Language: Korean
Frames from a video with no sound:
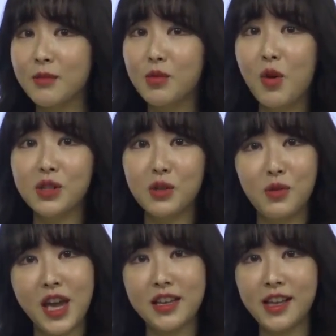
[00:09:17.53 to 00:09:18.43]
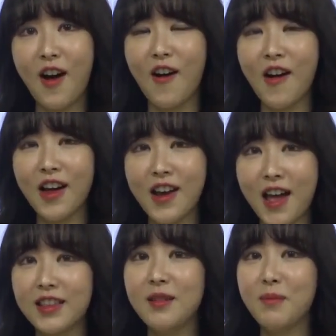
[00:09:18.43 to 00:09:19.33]
무엇을 위해서
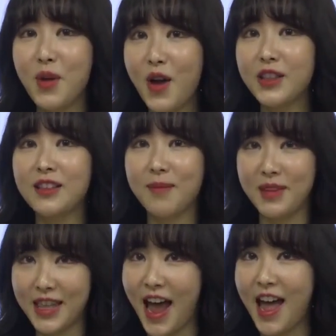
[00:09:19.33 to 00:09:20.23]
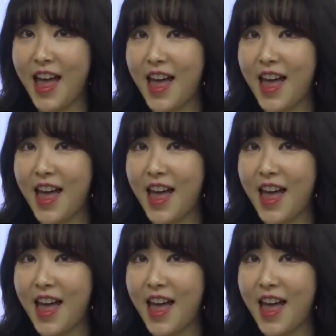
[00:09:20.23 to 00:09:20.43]
라는 표현이 됩니다.